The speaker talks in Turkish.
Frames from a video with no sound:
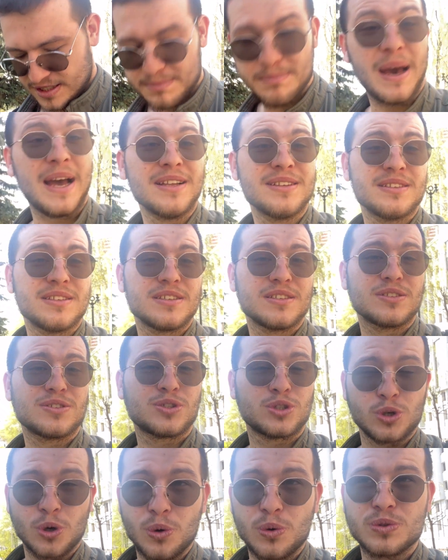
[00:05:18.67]
Ben
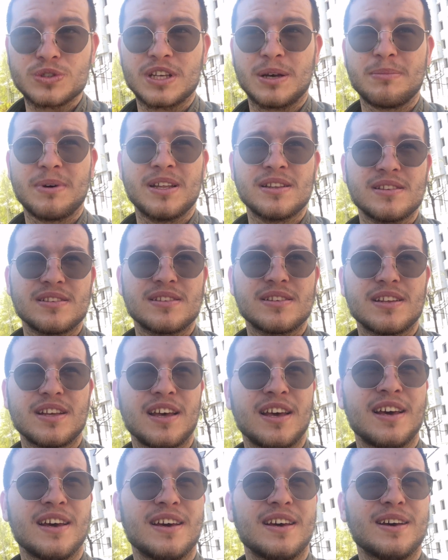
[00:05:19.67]
çoğu zaman
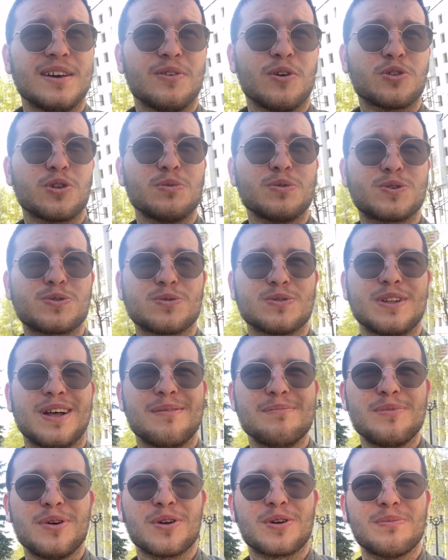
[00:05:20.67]
e, otobüs
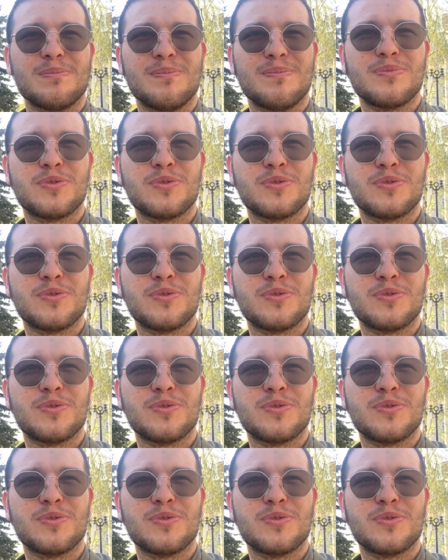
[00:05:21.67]
kullanmıyorum.